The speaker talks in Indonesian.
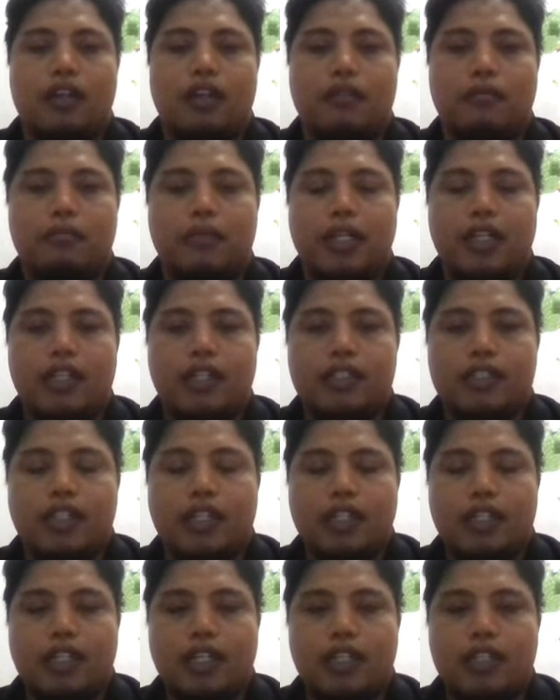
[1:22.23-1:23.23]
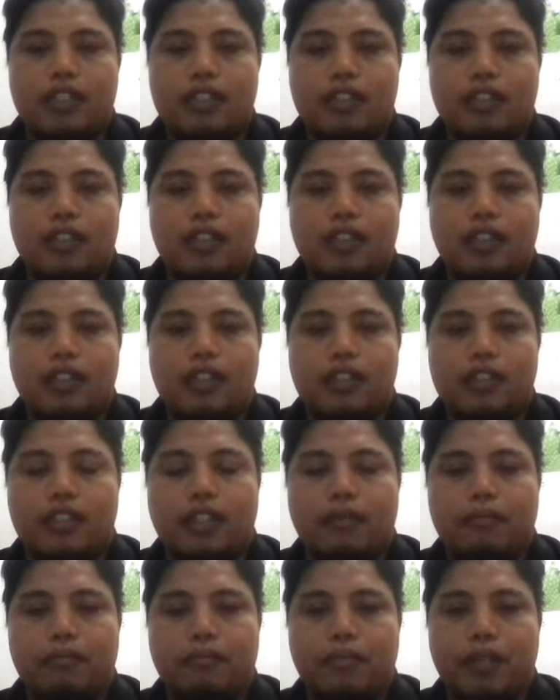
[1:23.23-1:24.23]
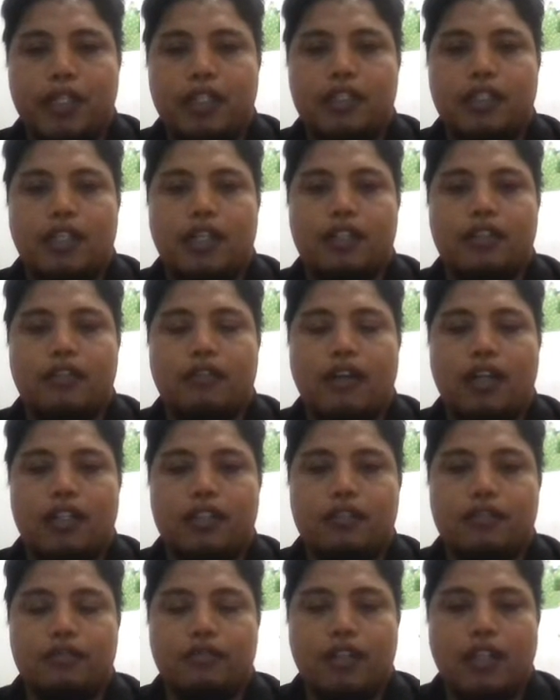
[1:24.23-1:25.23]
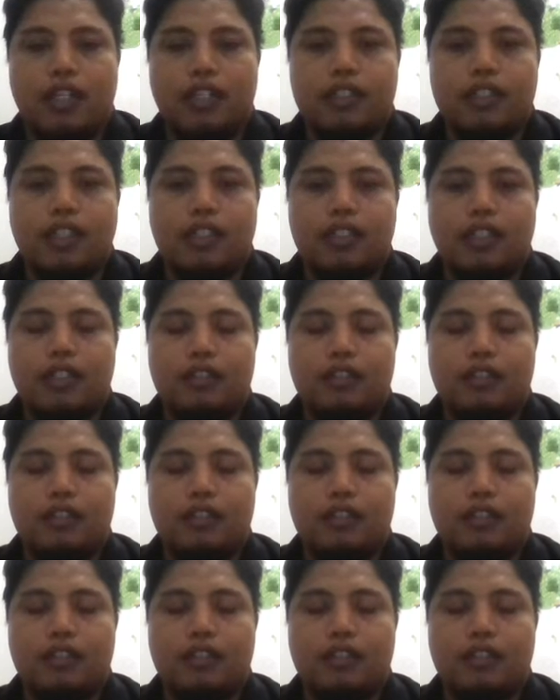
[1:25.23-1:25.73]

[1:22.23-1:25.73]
berdasarkan uh, template atau aturan tata